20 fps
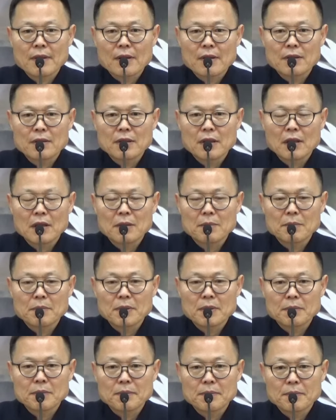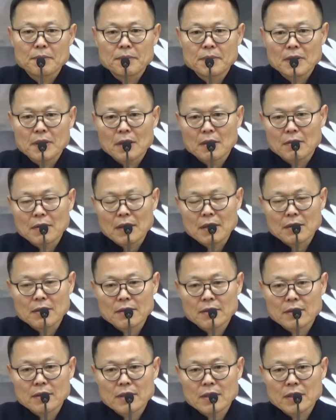이 세간법이라고 하는
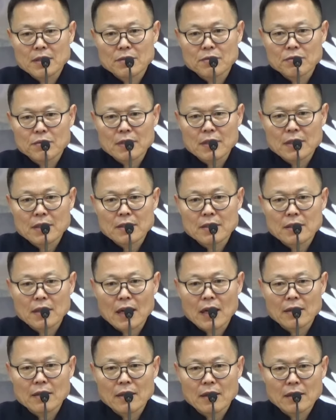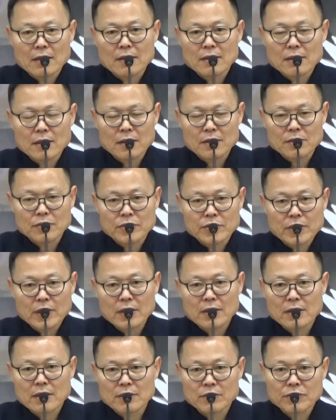어떤 기준과 틀, 아상인상,
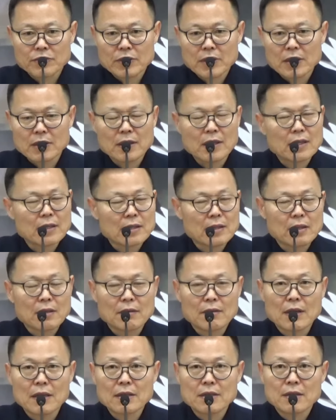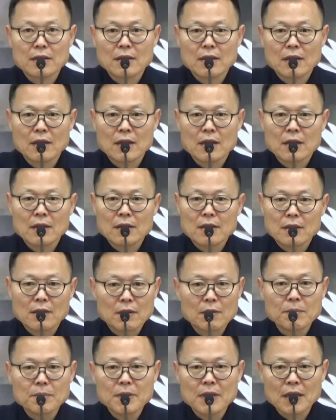중생상, 수자상이라고 하는 게
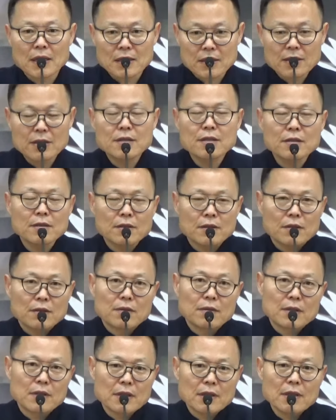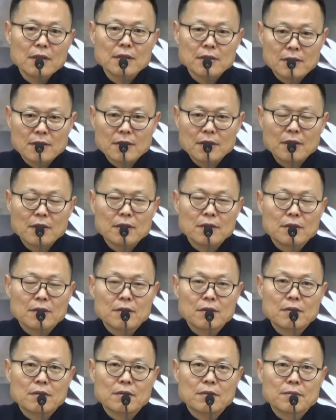없냐? 있죠. 있긴
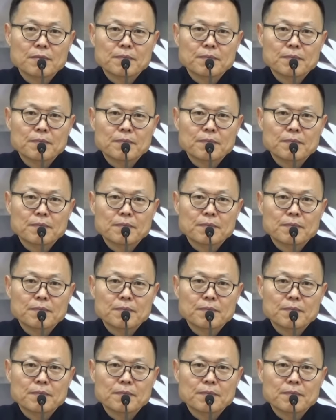있어요.